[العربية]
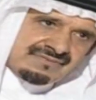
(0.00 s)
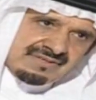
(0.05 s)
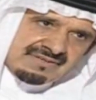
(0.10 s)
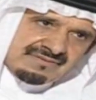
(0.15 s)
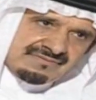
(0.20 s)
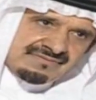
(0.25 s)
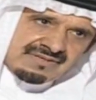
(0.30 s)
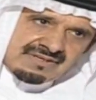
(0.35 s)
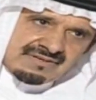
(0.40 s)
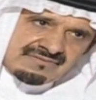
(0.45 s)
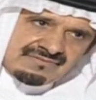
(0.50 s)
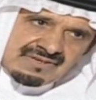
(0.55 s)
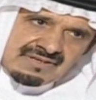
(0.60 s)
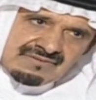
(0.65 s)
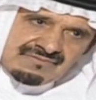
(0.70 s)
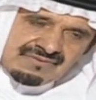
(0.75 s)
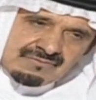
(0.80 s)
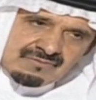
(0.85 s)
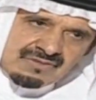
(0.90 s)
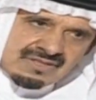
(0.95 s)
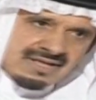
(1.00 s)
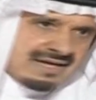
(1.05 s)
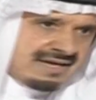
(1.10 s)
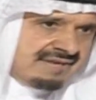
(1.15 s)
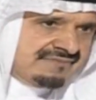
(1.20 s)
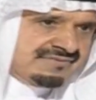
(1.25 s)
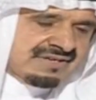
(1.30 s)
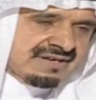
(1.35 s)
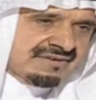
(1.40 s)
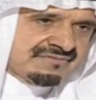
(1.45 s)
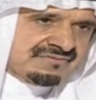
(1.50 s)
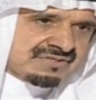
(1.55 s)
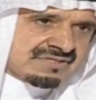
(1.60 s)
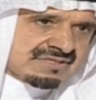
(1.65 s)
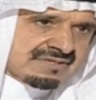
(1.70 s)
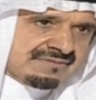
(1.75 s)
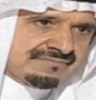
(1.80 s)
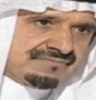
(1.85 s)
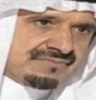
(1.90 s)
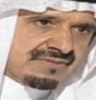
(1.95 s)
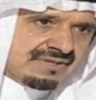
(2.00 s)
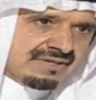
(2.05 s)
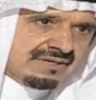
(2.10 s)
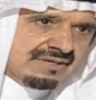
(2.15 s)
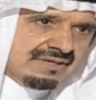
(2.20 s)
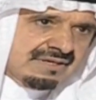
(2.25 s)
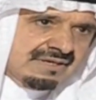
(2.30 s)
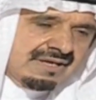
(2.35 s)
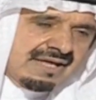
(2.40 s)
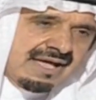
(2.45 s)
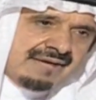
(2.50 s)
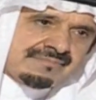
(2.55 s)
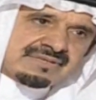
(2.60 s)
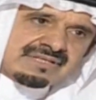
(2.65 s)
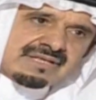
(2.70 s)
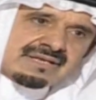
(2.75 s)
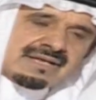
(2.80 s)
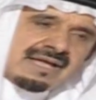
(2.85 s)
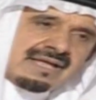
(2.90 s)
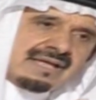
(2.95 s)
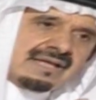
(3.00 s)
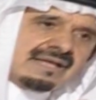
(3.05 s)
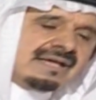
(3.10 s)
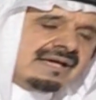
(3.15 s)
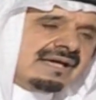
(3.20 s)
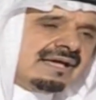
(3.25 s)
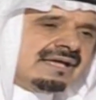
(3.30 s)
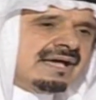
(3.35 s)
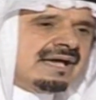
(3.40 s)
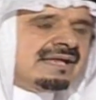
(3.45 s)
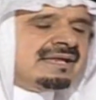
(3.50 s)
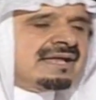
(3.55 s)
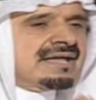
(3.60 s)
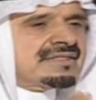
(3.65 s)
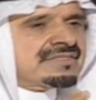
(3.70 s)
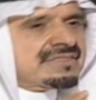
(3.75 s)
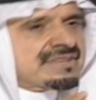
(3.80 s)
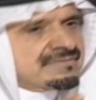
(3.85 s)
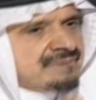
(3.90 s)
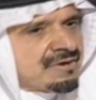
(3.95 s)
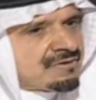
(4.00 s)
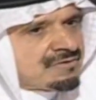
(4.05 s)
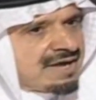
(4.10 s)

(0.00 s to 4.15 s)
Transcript: في في في, في المثقفين أنفسهم ابدا الانظمه